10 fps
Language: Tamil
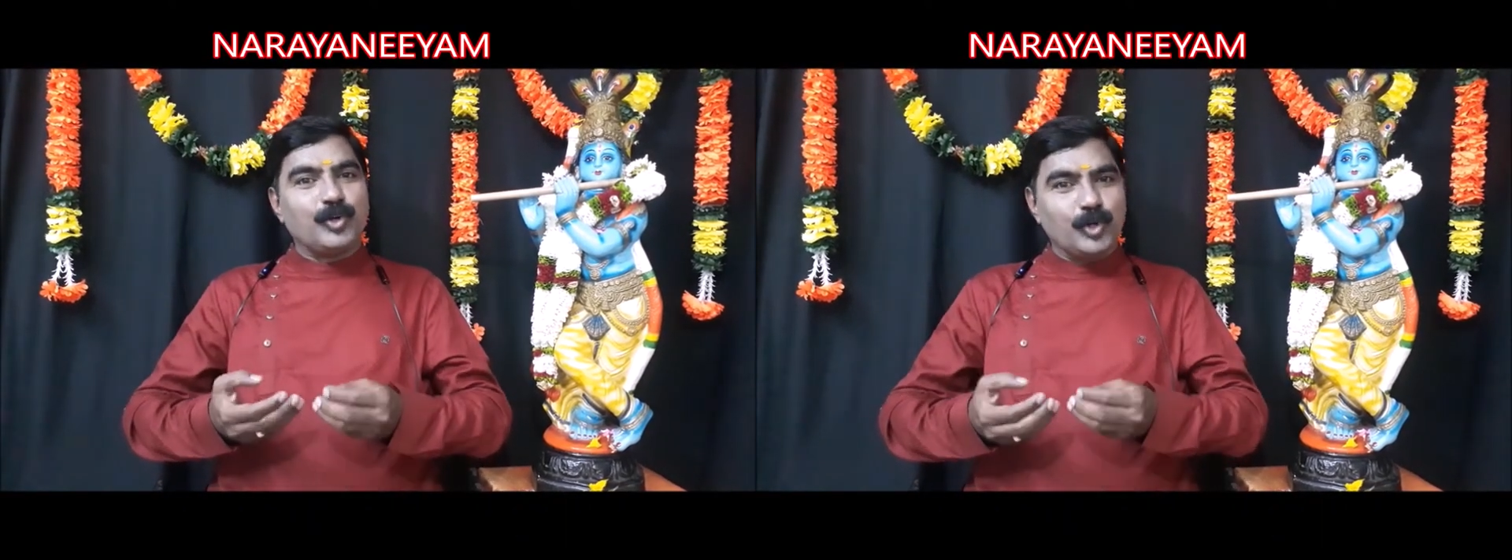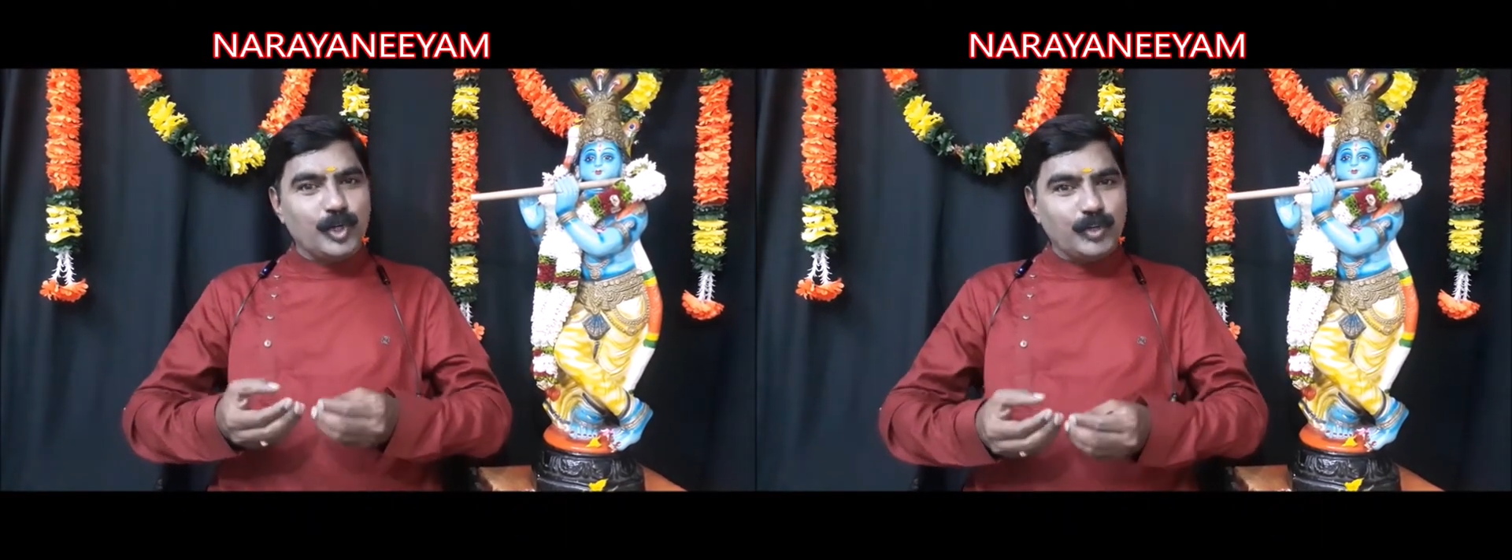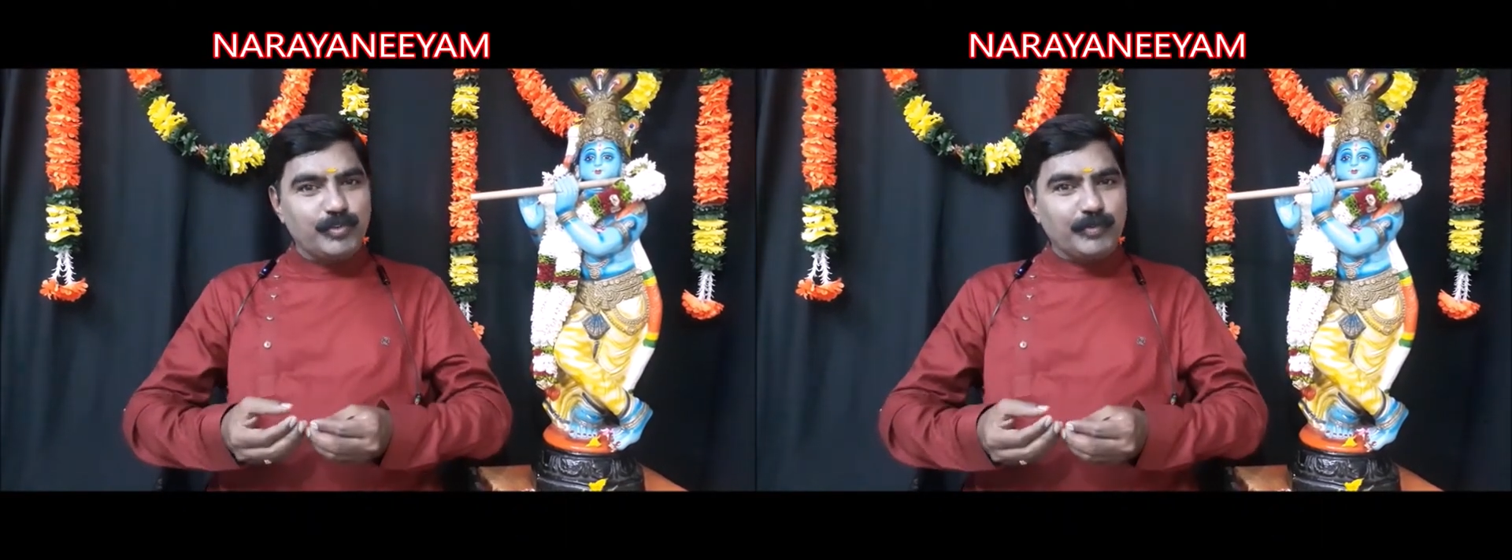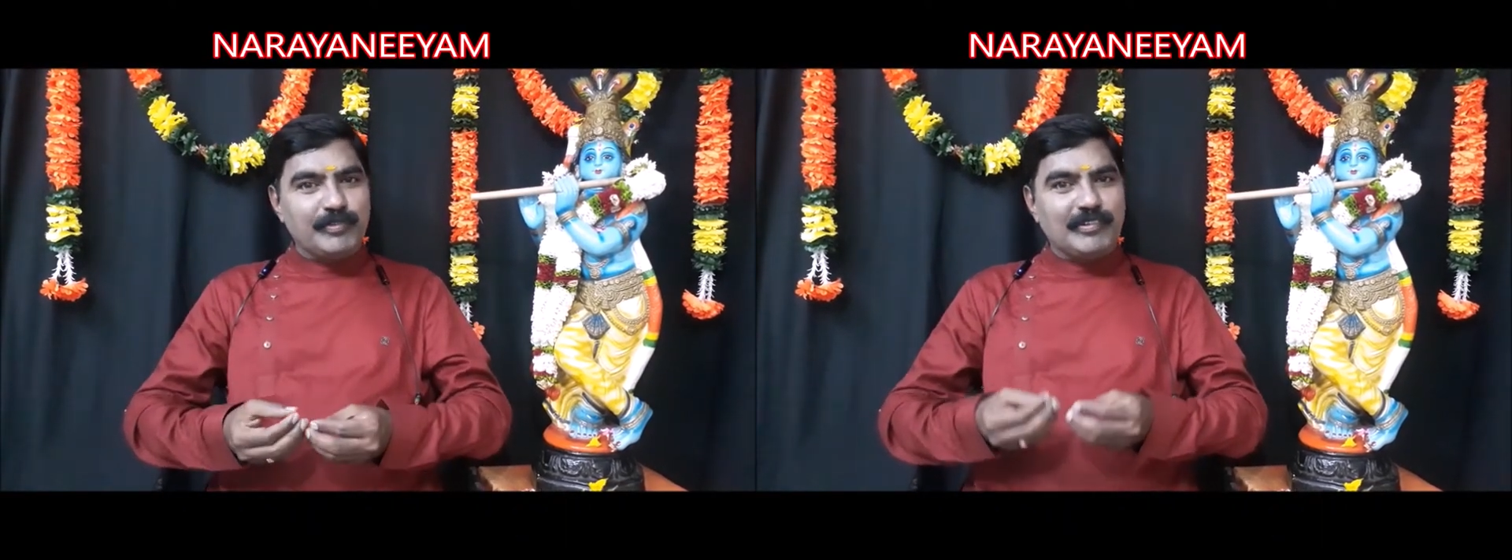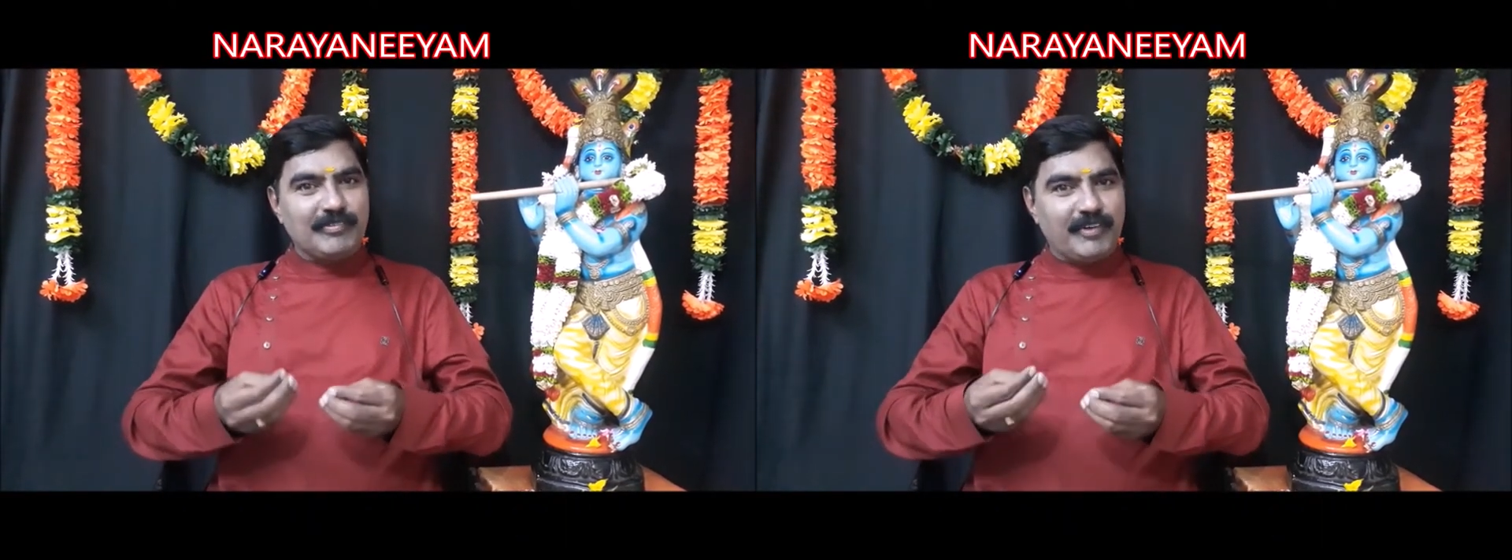குருவும்
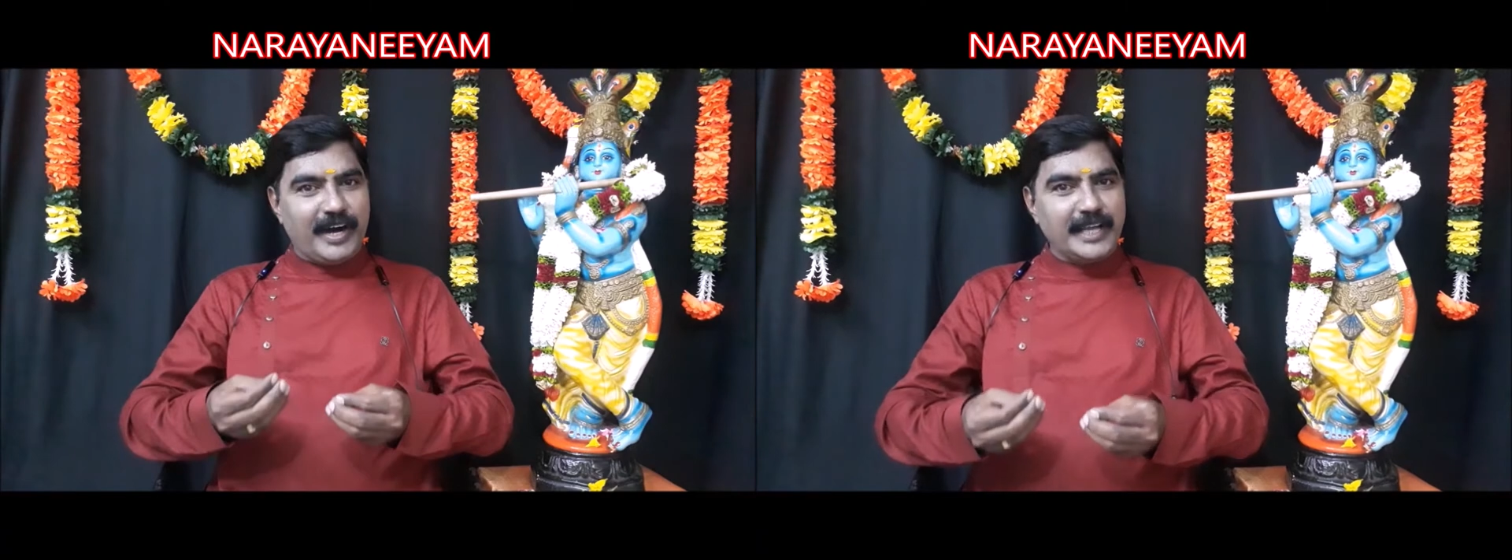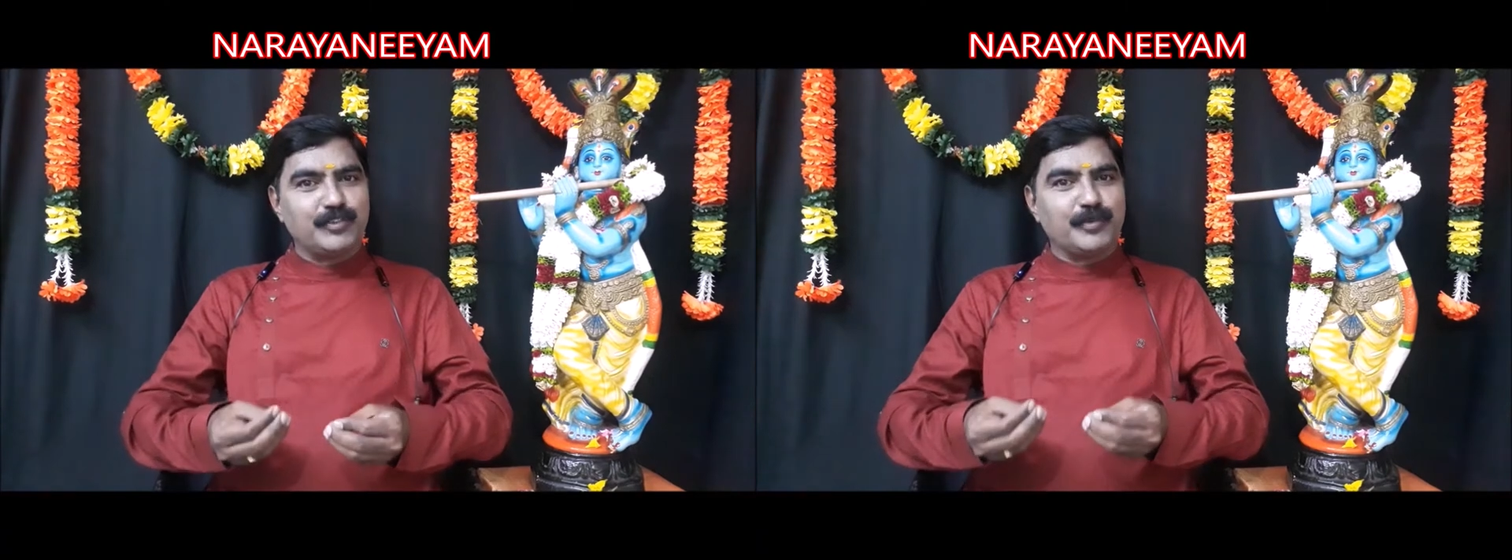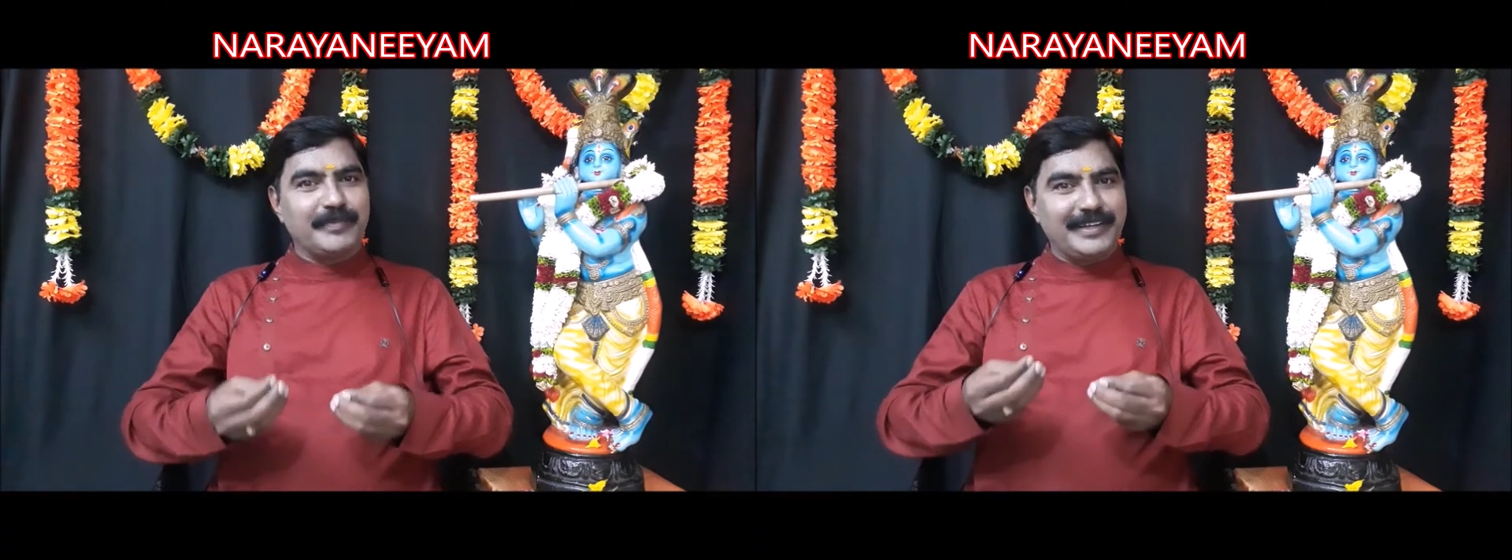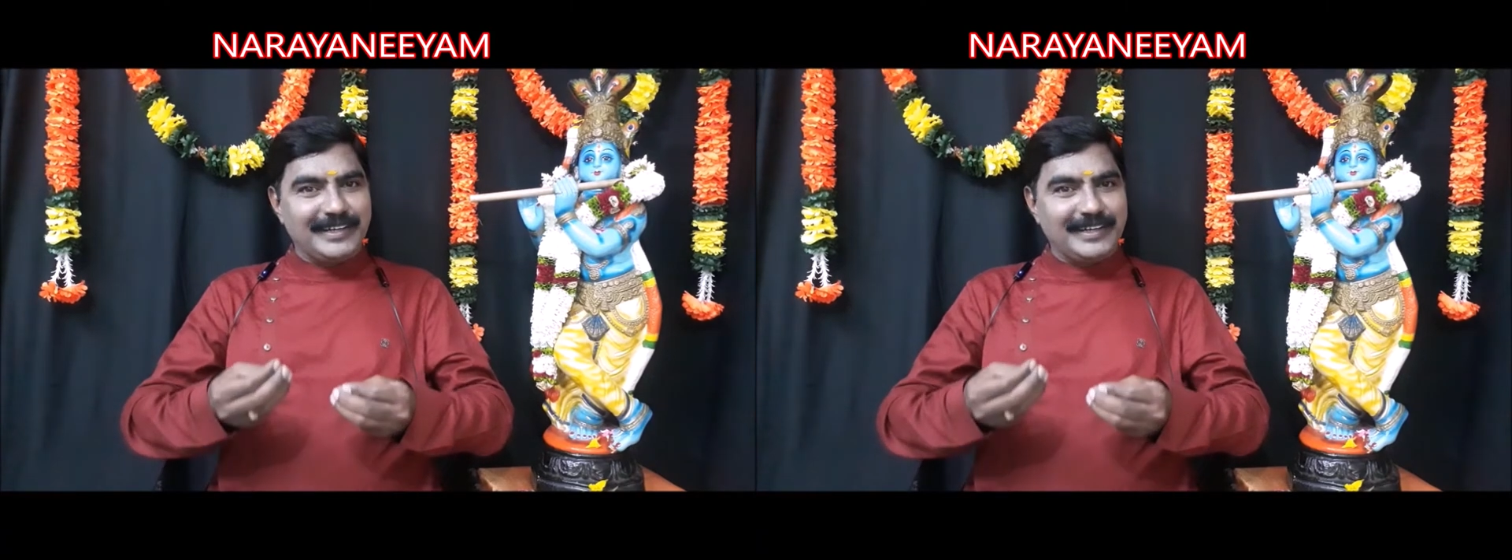வாயுவும்